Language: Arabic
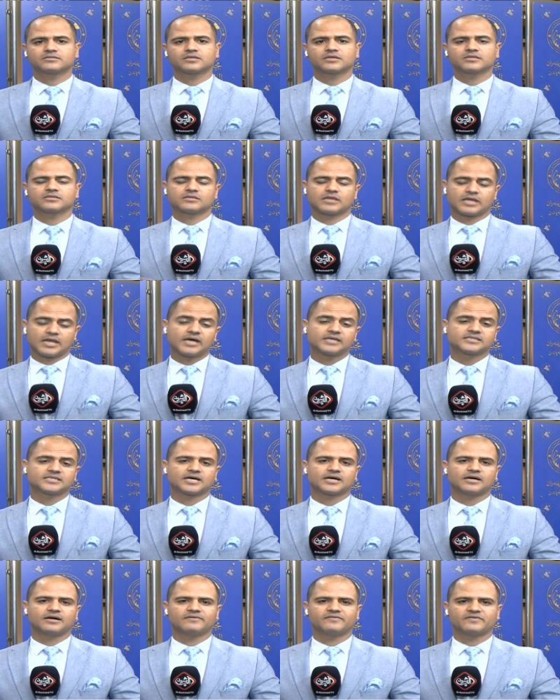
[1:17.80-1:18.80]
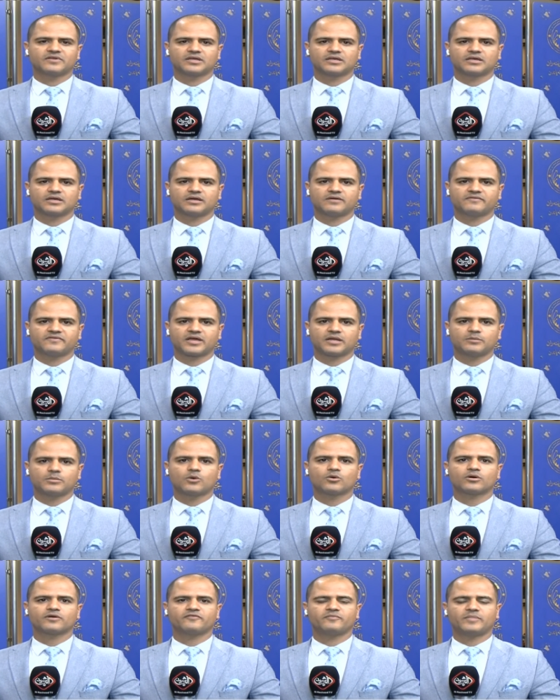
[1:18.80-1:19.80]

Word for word: تناسق في في الموقف